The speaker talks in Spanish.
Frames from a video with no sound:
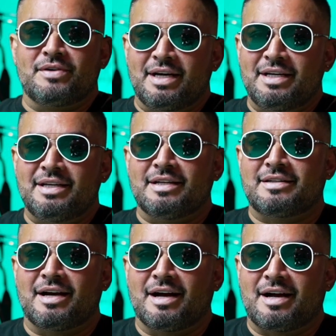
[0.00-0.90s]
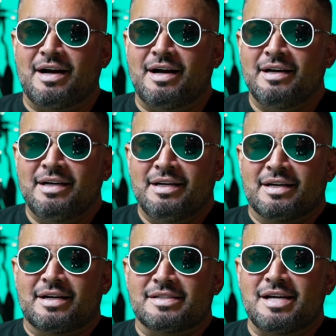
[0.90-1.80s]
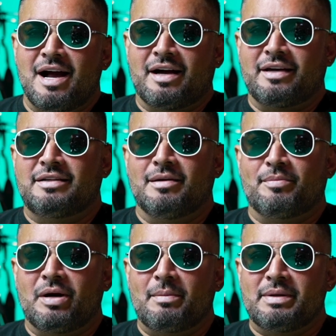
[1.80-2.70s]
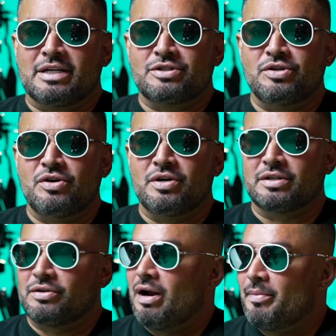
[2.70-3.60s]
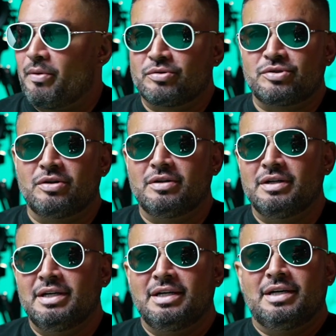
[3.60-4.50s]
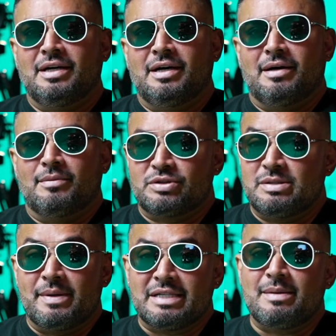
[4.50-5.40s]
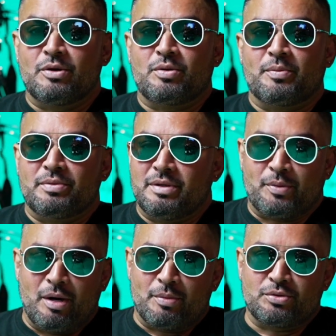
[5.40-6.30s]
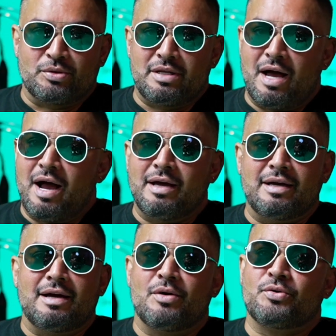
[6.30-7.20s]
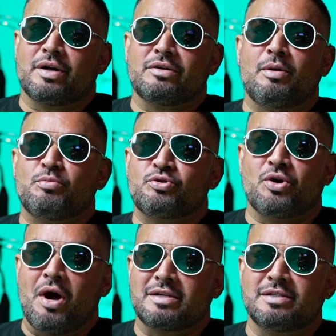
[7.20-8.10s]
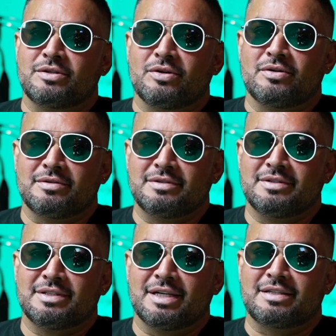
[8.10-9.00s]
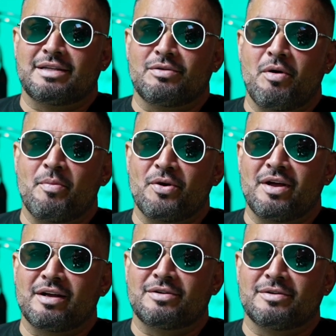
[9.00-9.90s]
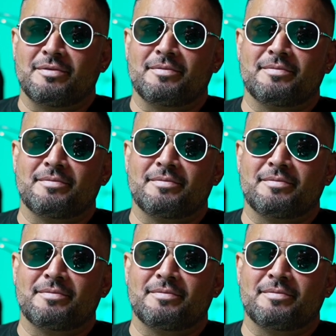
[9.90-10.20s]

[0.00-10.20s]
feliz de estar acá. Gracias a Cristian por la invitación y a toda la producción. Muchísimas gracias por, la oportunidad y augurándole mucho éxito en este nuevo proyecto.